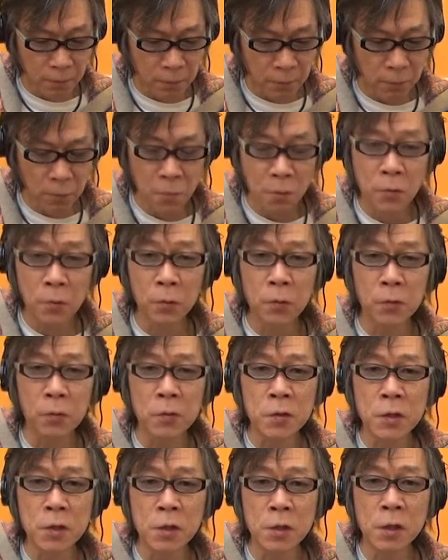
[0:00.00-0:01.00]
ローコード
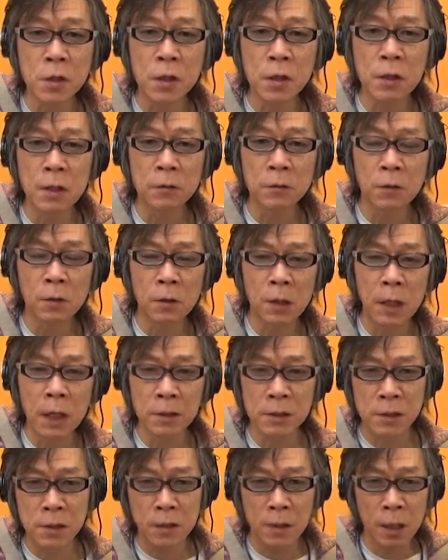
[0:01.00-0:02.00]
の G の
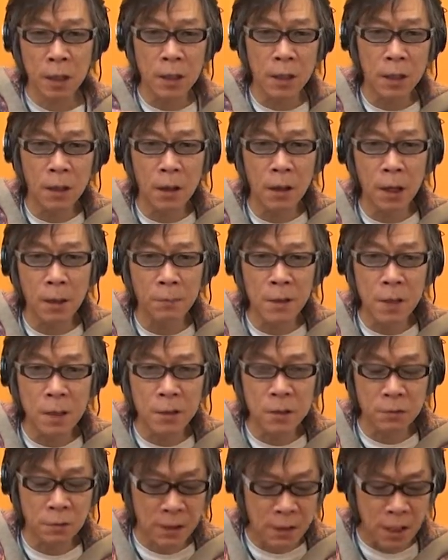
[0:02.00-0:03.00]
範囲からはみ出
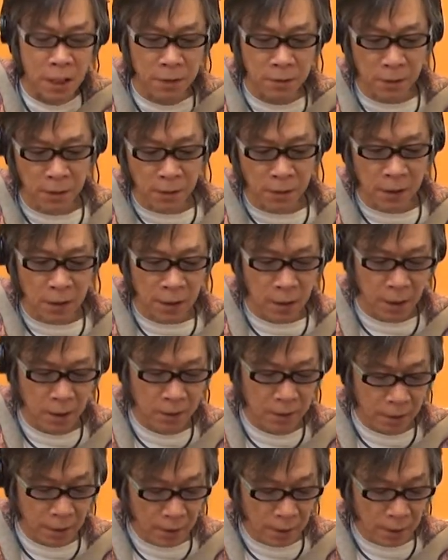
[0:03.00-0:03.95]
してはいないんですが、